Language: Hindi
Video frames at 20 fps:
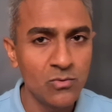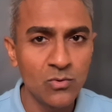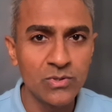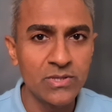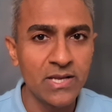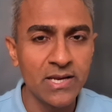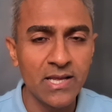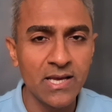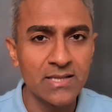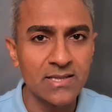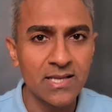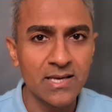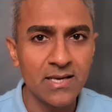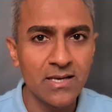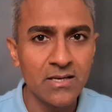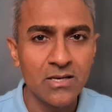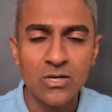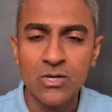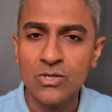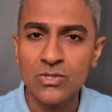उधर ही आता
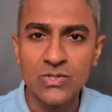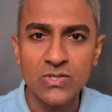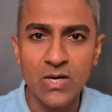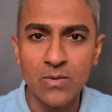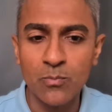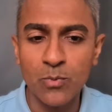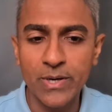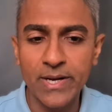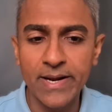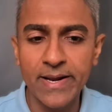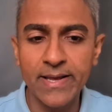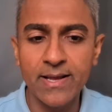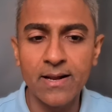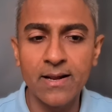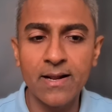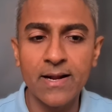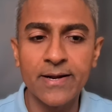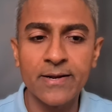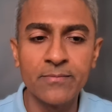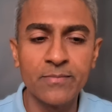है सो आप बोटानिकल
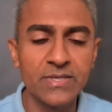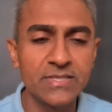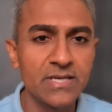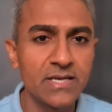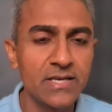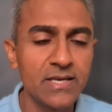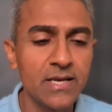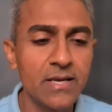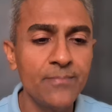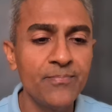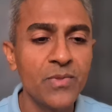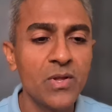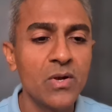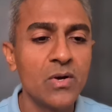गार्डन भी जाइए